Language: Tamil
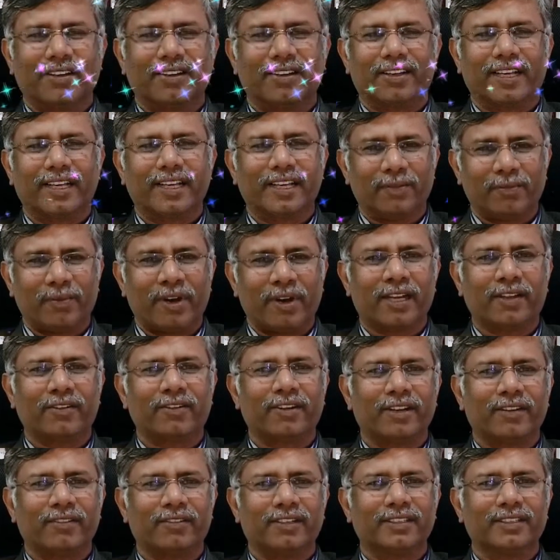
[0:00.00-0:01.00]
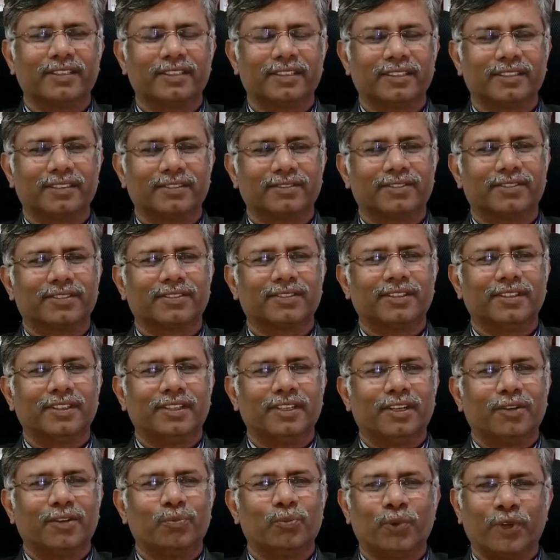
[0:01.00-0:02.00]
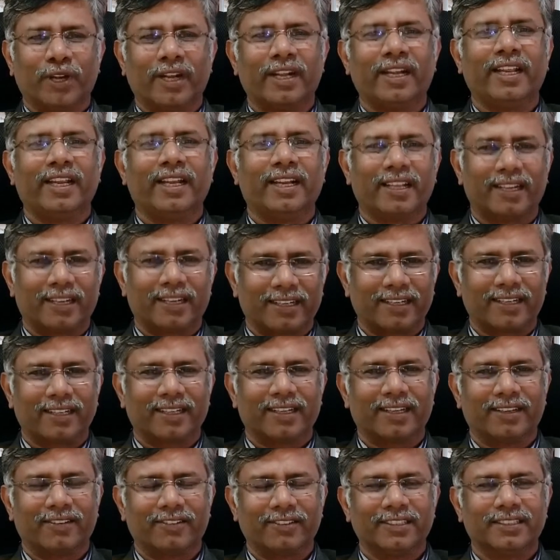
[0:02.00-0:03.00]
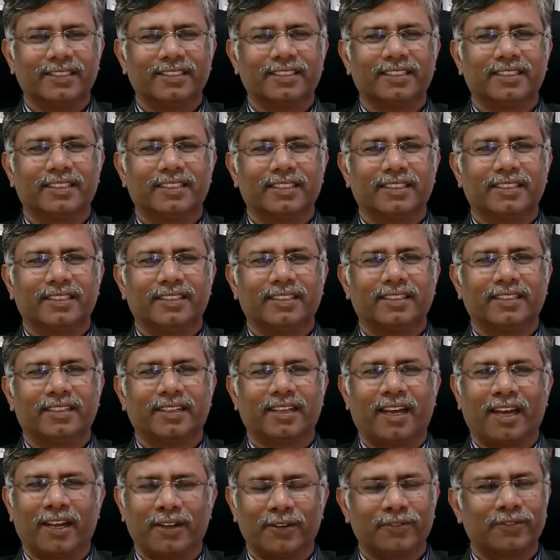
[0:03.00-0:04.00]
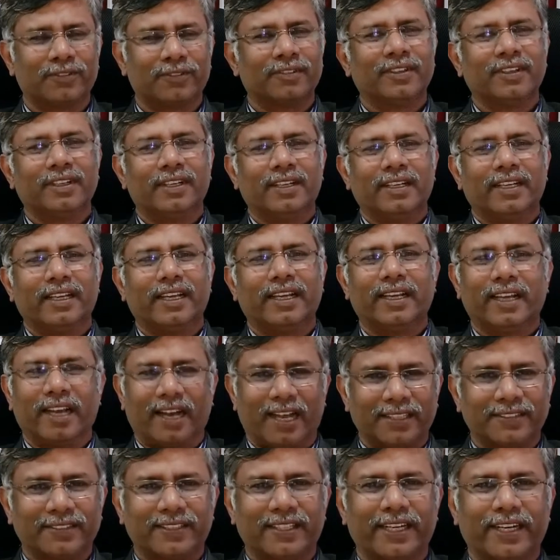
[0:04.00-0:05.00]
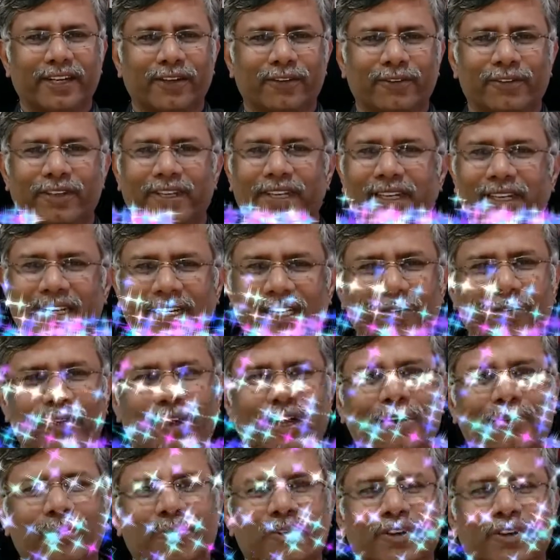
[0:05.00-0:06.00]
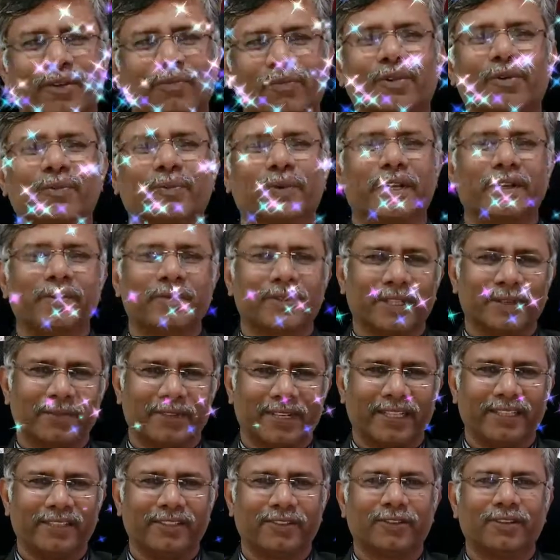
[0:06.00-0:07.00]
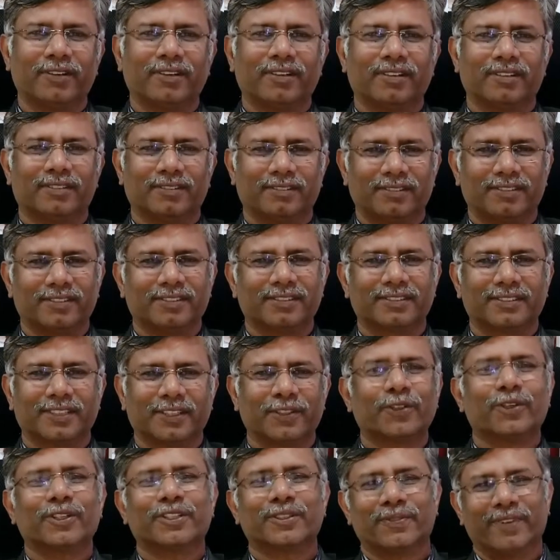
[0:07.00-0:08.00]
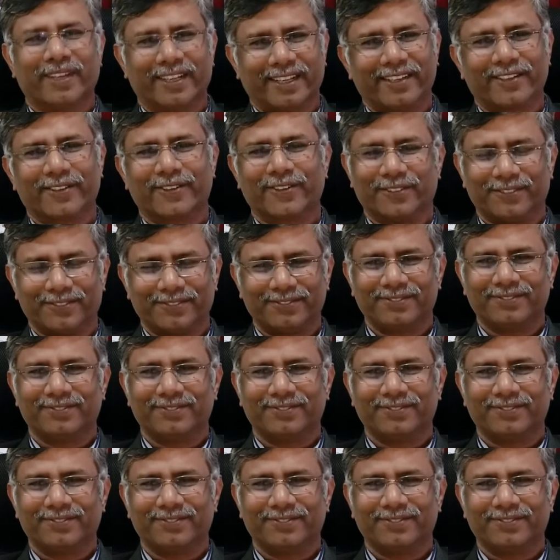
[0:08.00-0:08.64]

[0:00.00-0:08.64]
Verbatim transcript: எங்கள் மாணவர்கள் வந்து முன்னணியில் இருக்கிறதுல வந்து நானும் எங்கள் ஆசிரியர்களும் எங்கள் நிர்வாகமும் ரொம்ப பெருமிதம் அடைந்து சந்தோஷமாக இருக்கிறோம்